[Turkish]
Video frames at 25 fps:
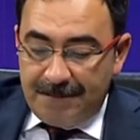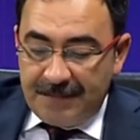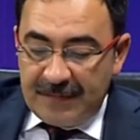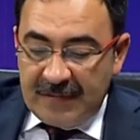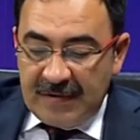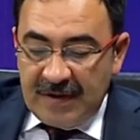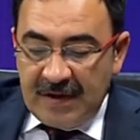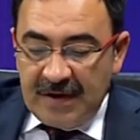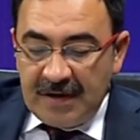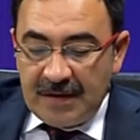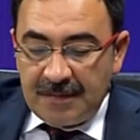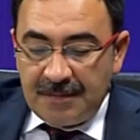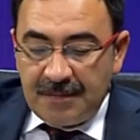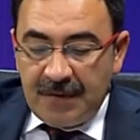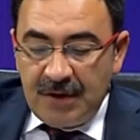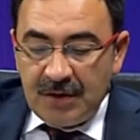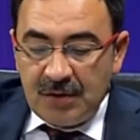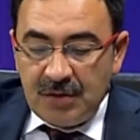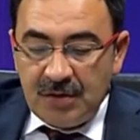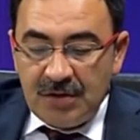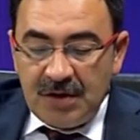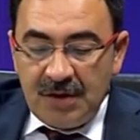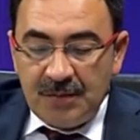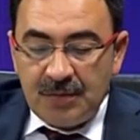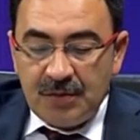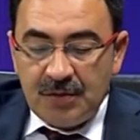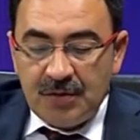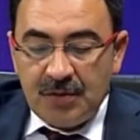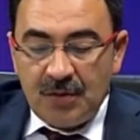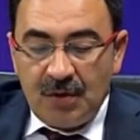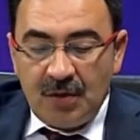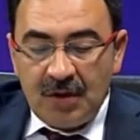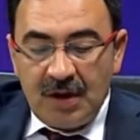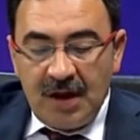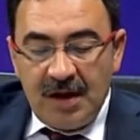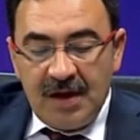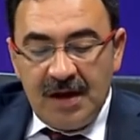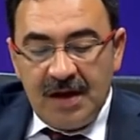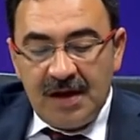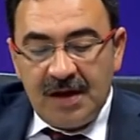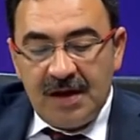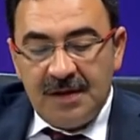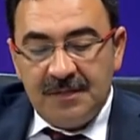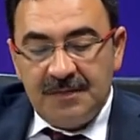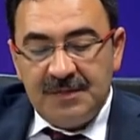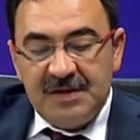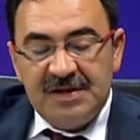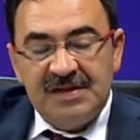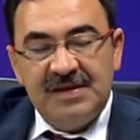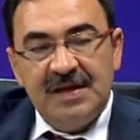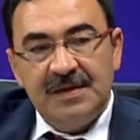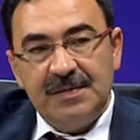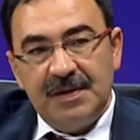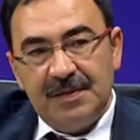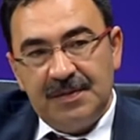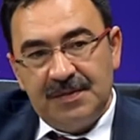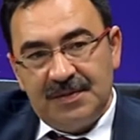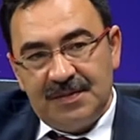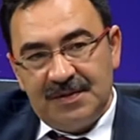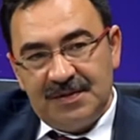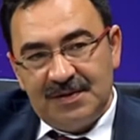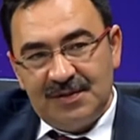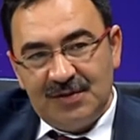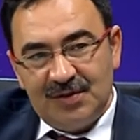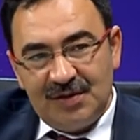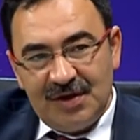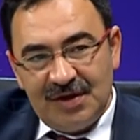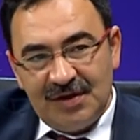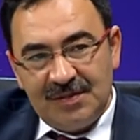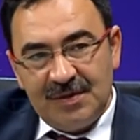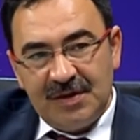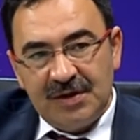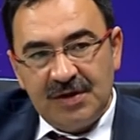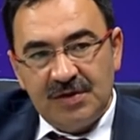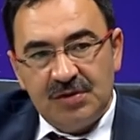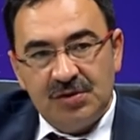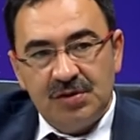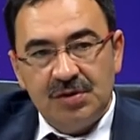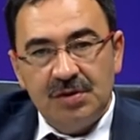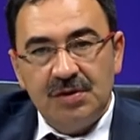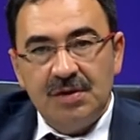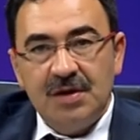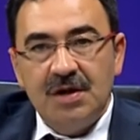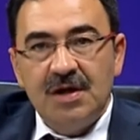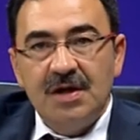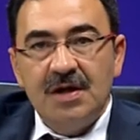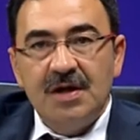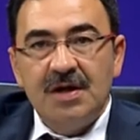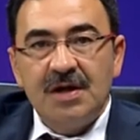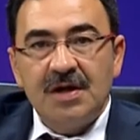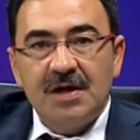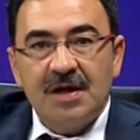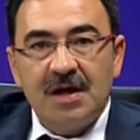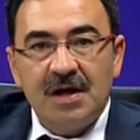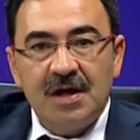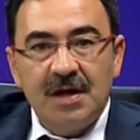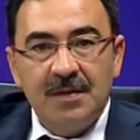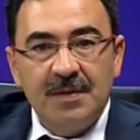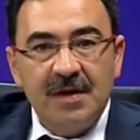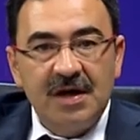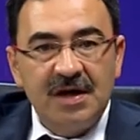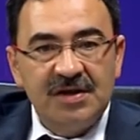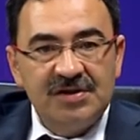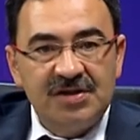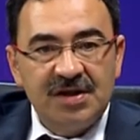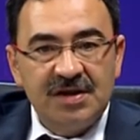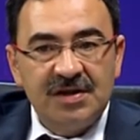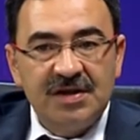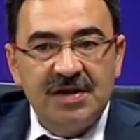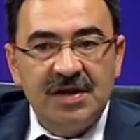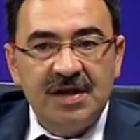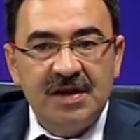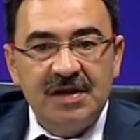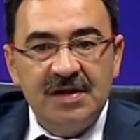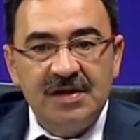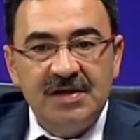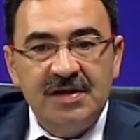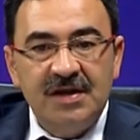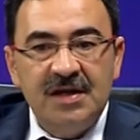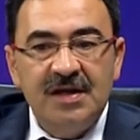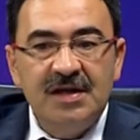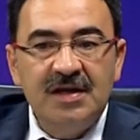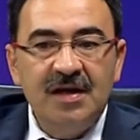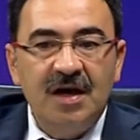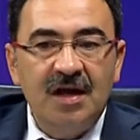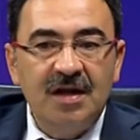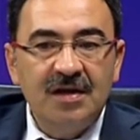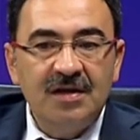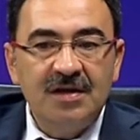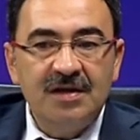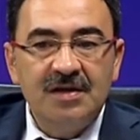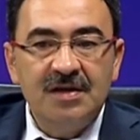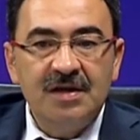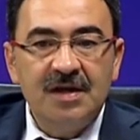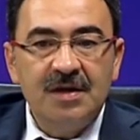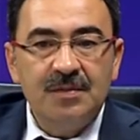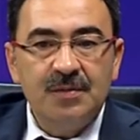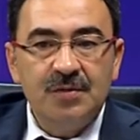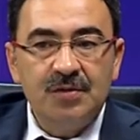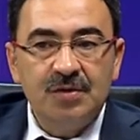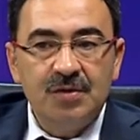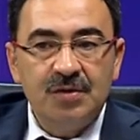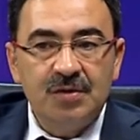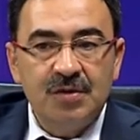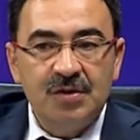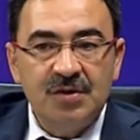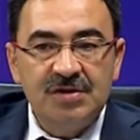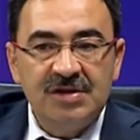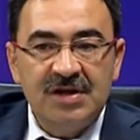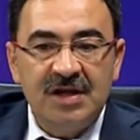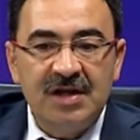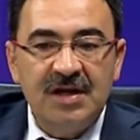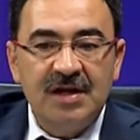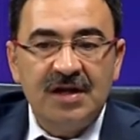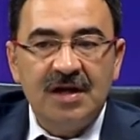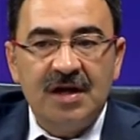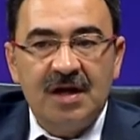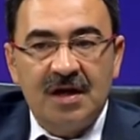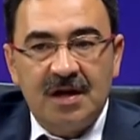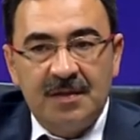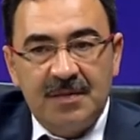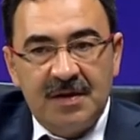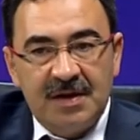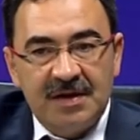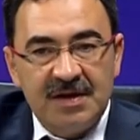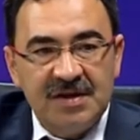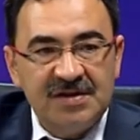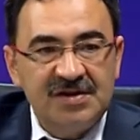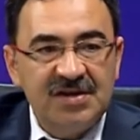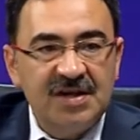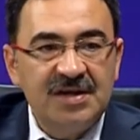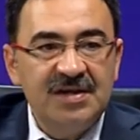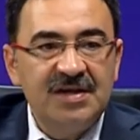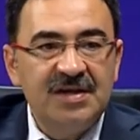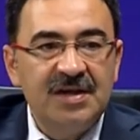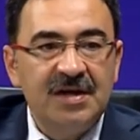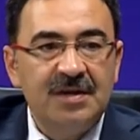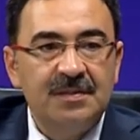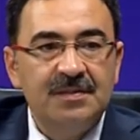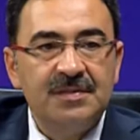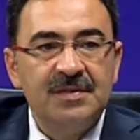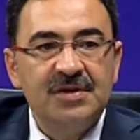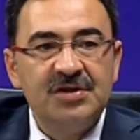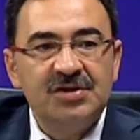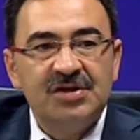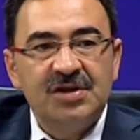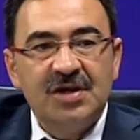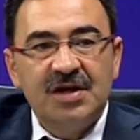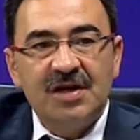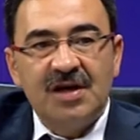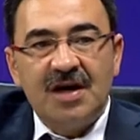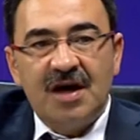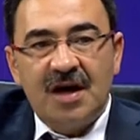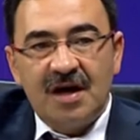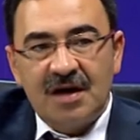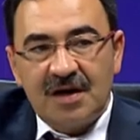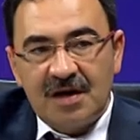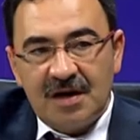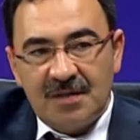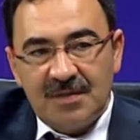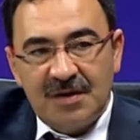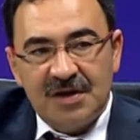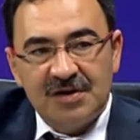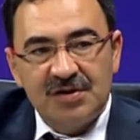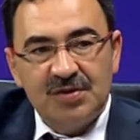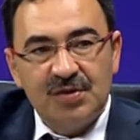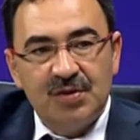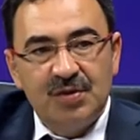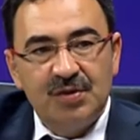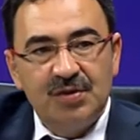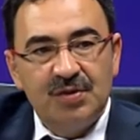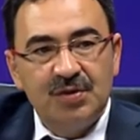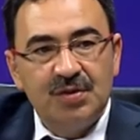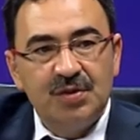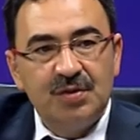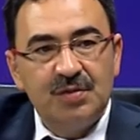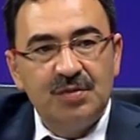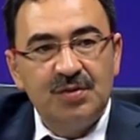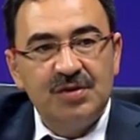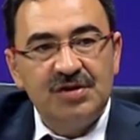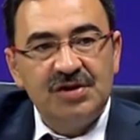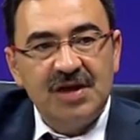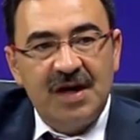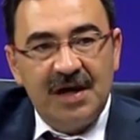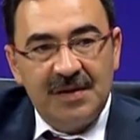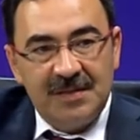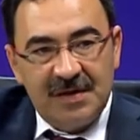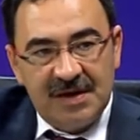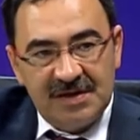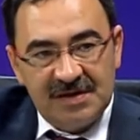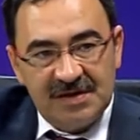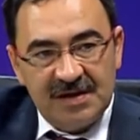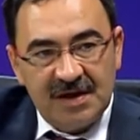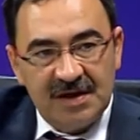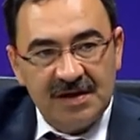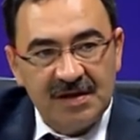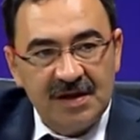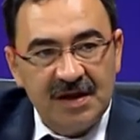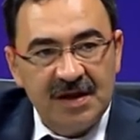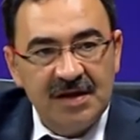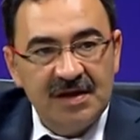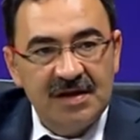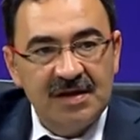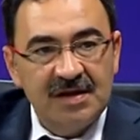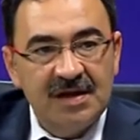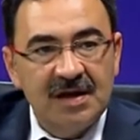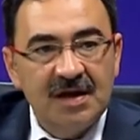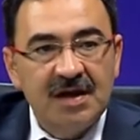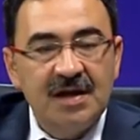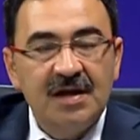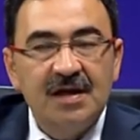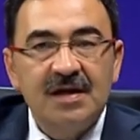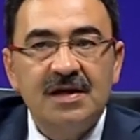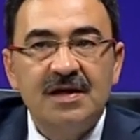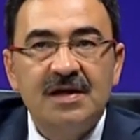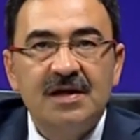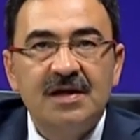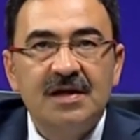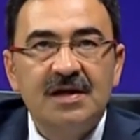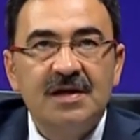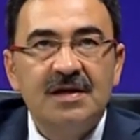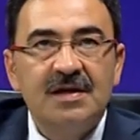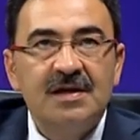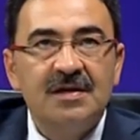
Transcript: e, Bakü'de bu olaylara bir sebep üretmek için KGB ajanları yeri halkında bu özellikle Karabağ'da canı yanmış, akrabası öldürülmüş, Ermenistan'da e,